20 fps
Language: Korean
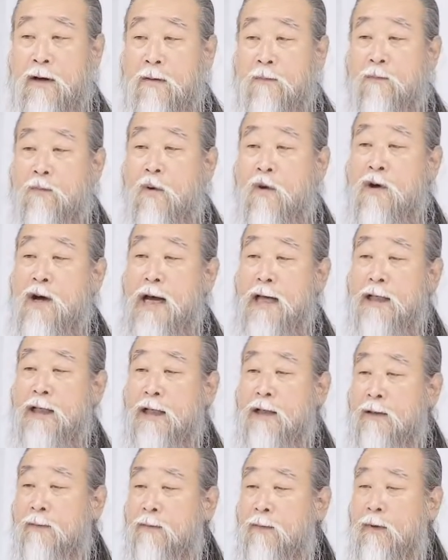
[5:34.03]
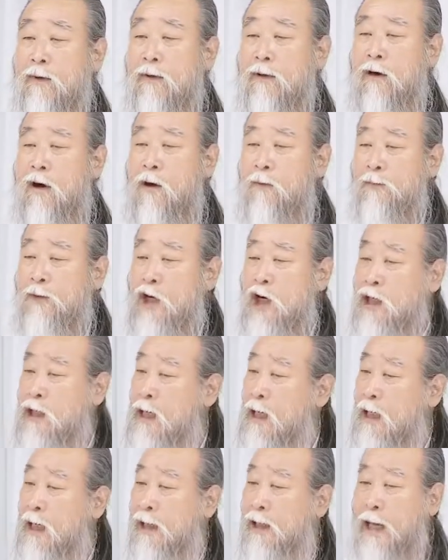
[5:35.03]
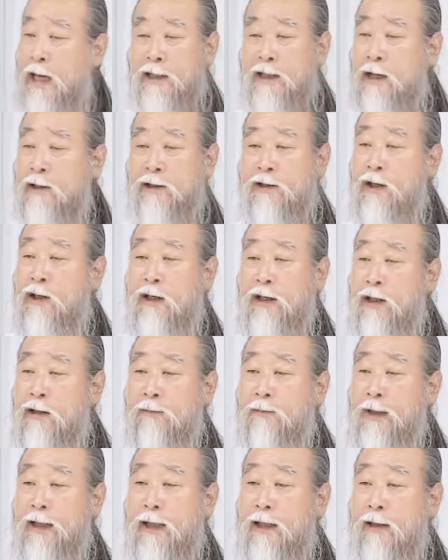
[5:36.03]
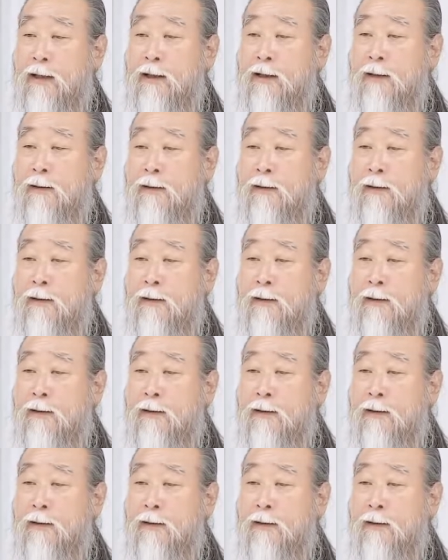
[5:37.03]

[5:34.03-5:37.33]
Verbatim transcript: 뭔가 지금 엄청나게 계산이 틀린 겁니다.